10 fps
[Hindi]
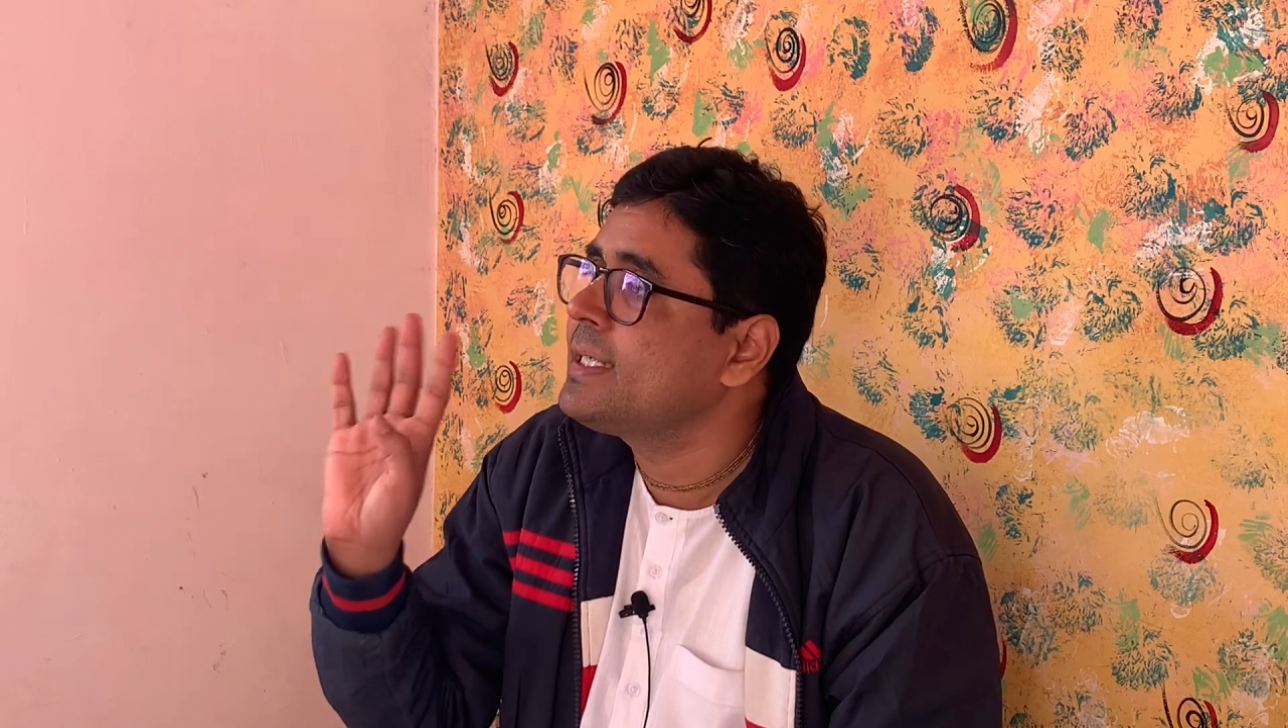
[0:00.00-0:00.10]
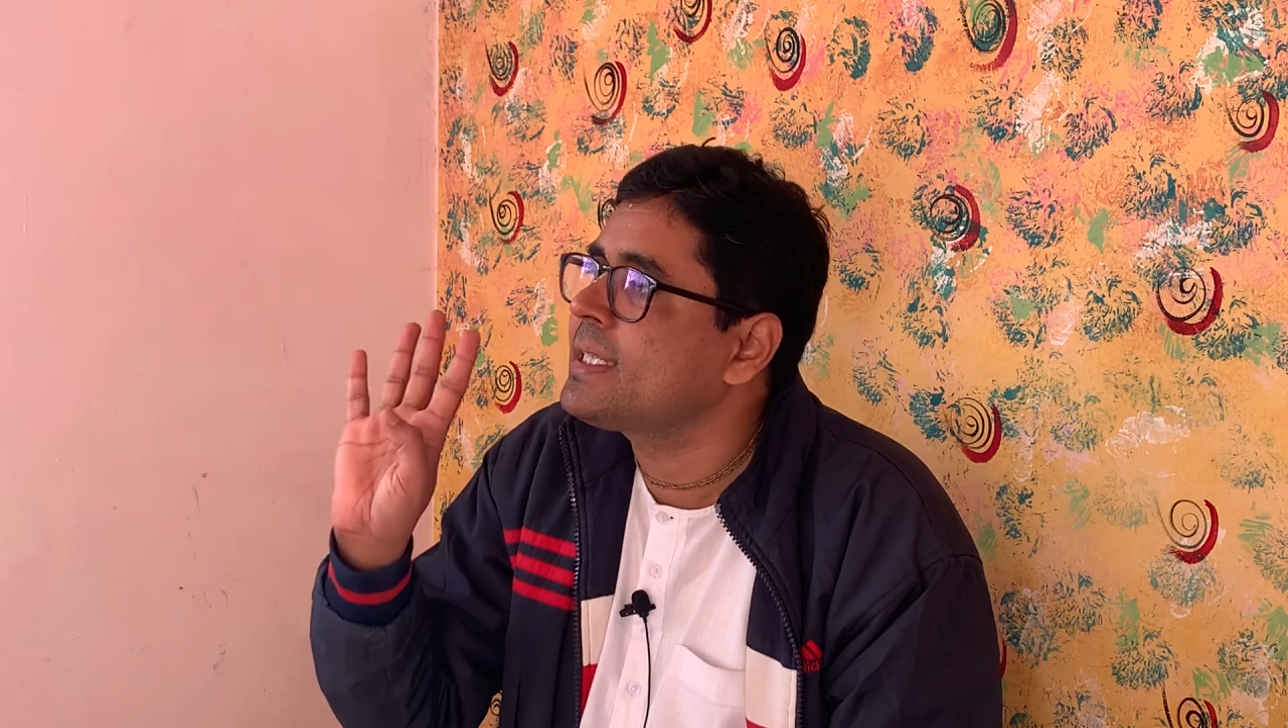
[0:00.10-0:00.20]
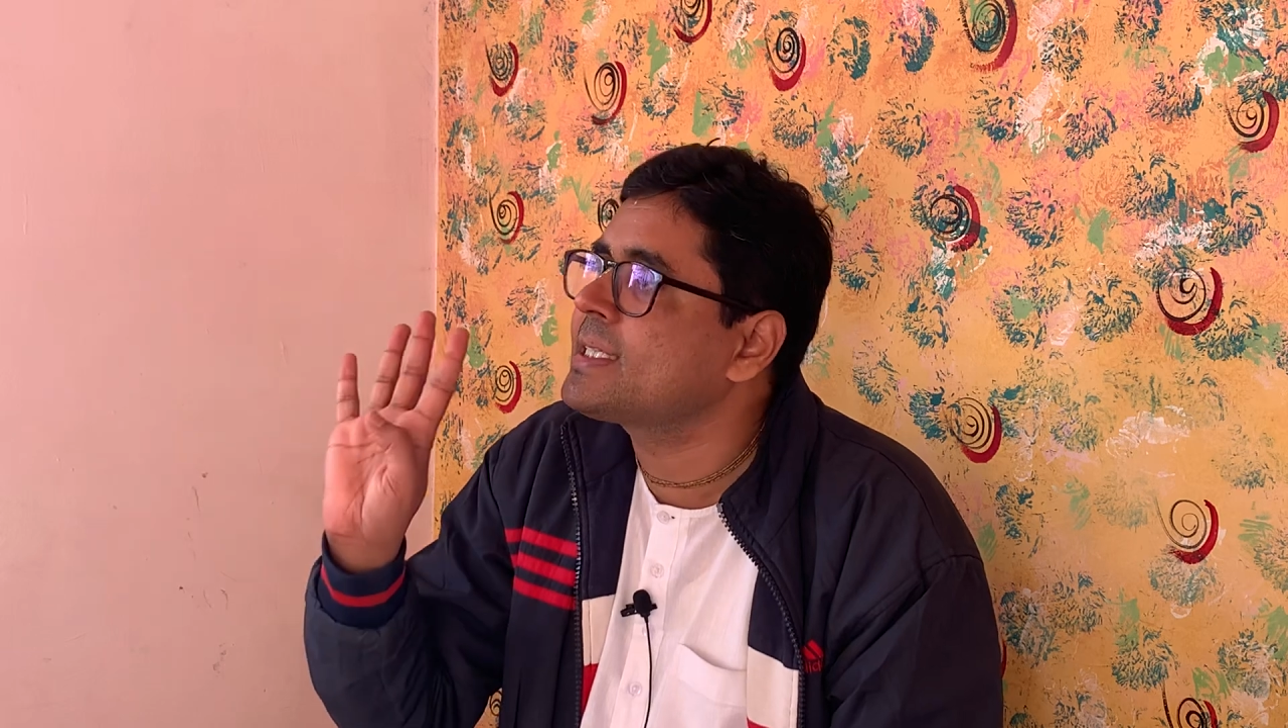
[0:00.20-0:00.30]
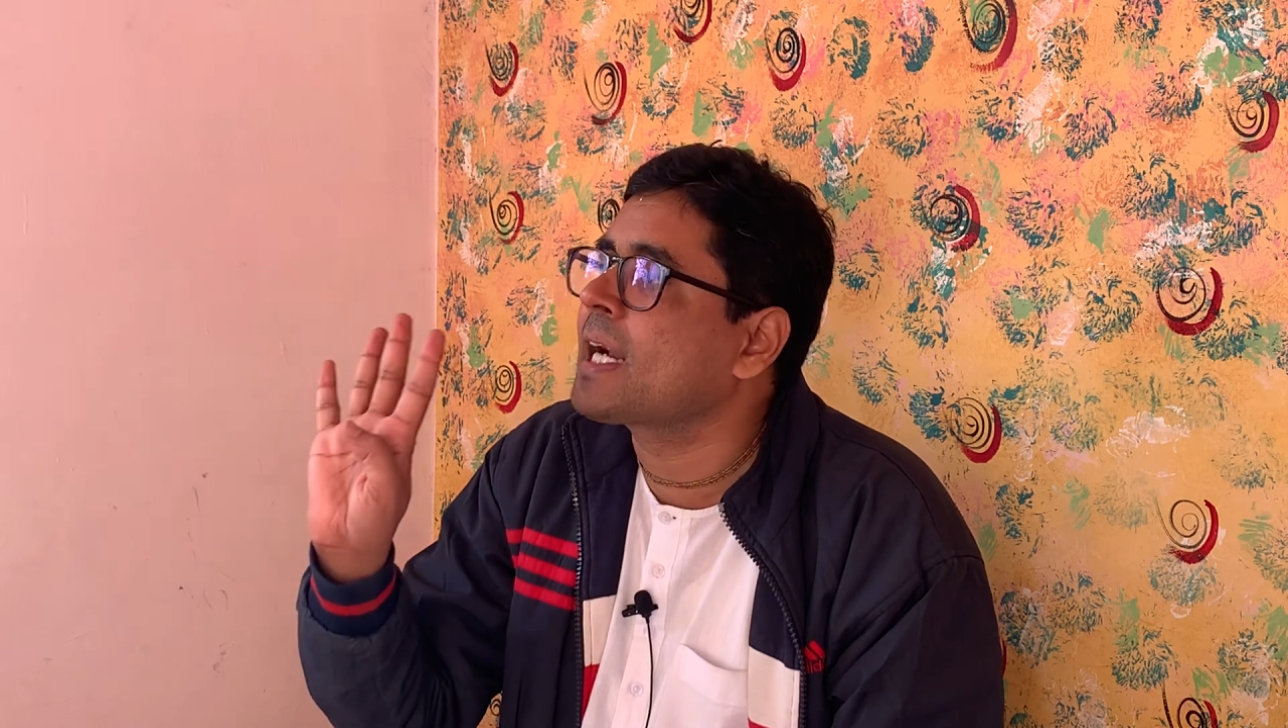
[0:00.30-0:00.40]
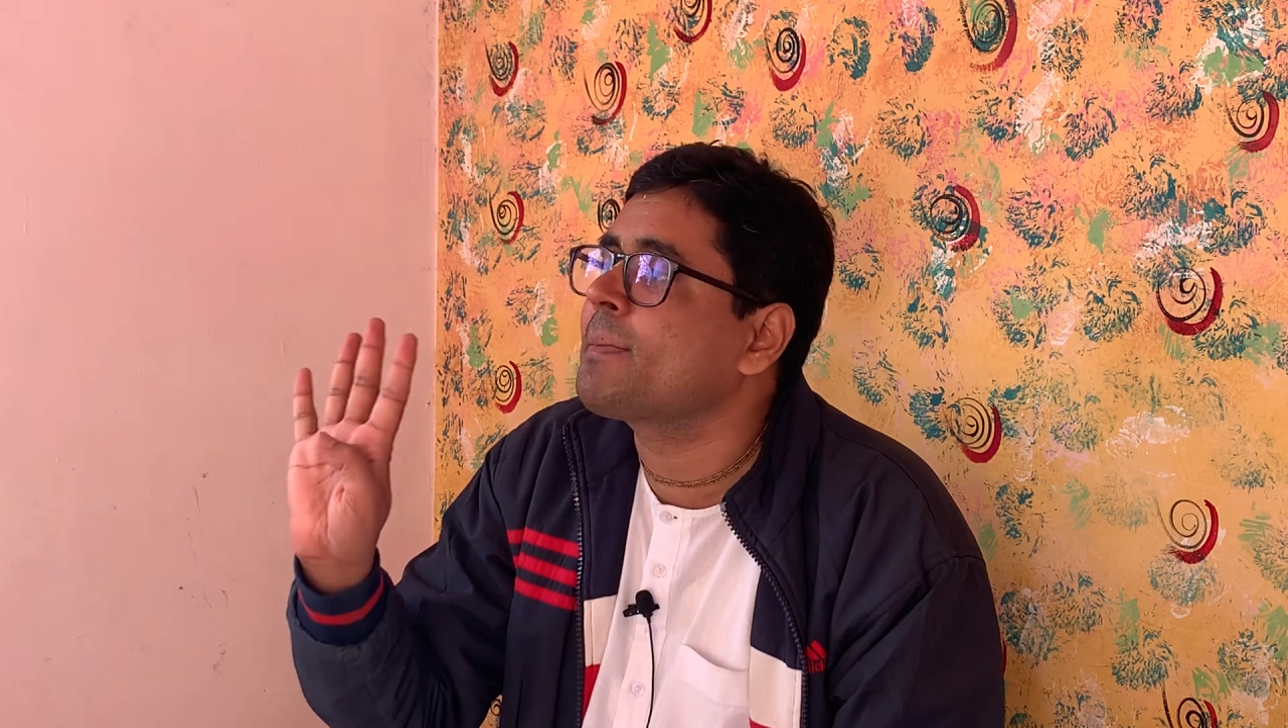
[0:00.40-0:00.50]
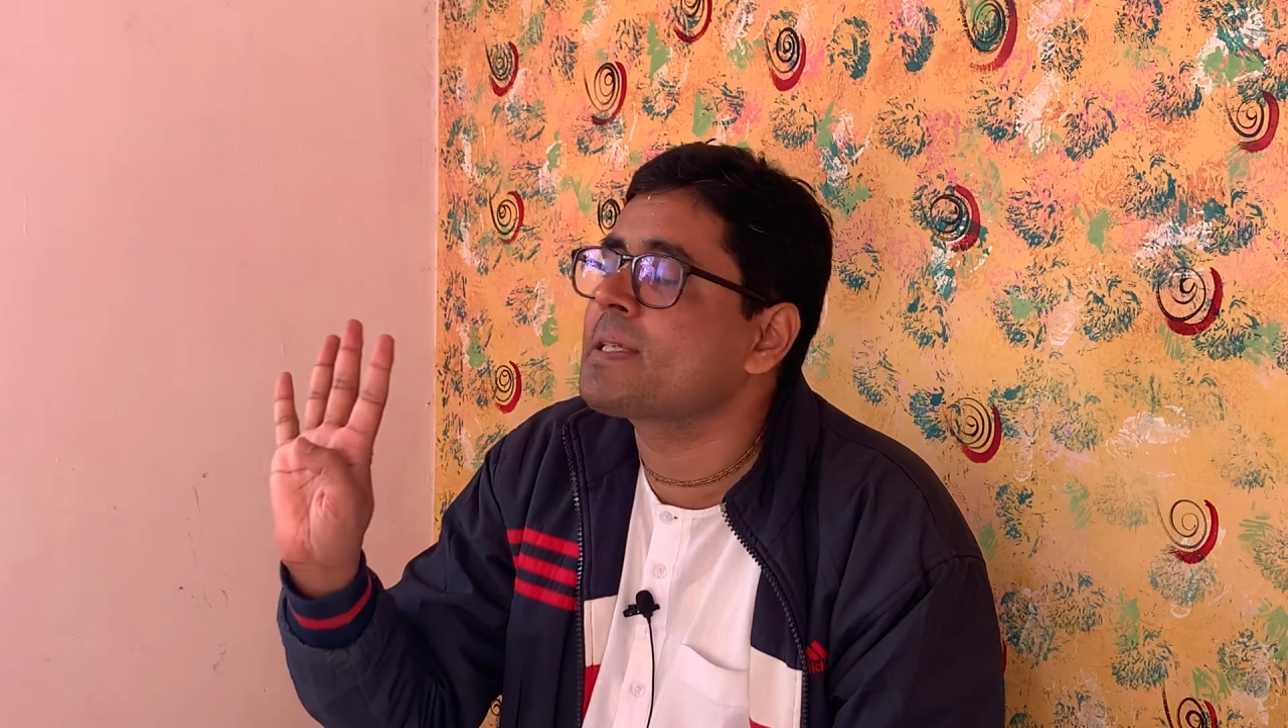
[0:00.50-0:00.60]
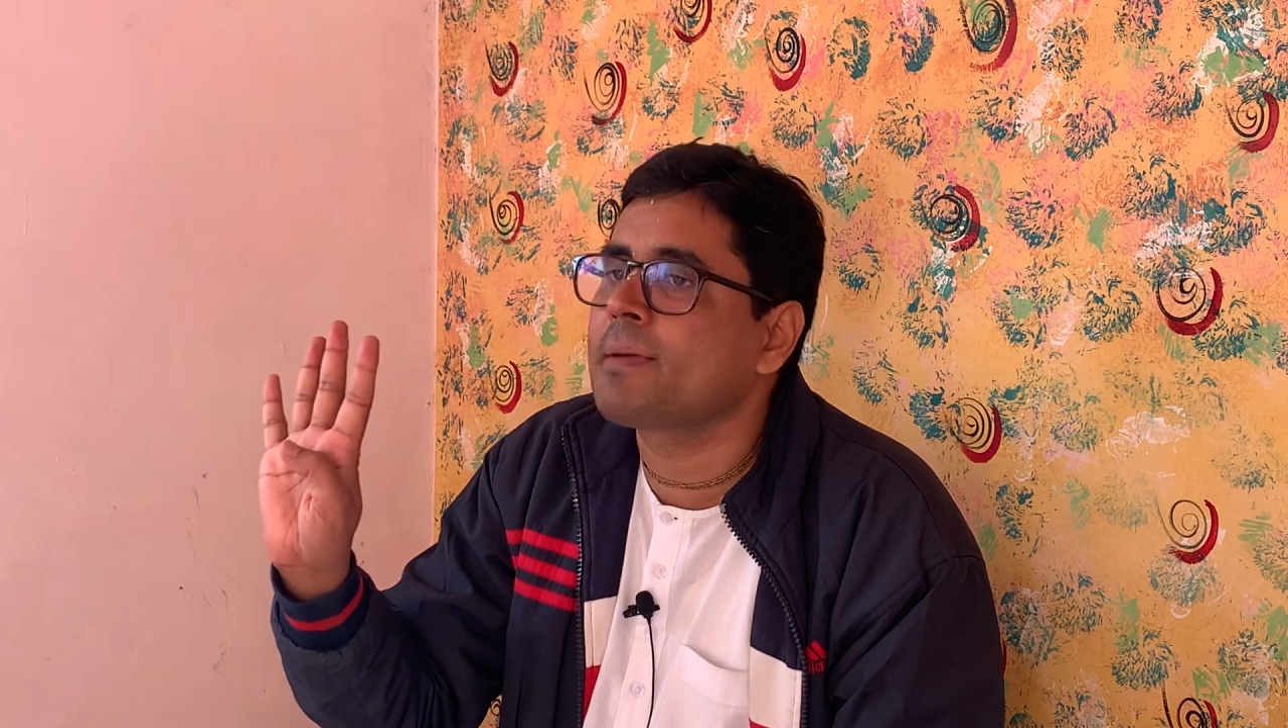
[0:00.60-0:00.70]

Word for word: ये चार प्लेस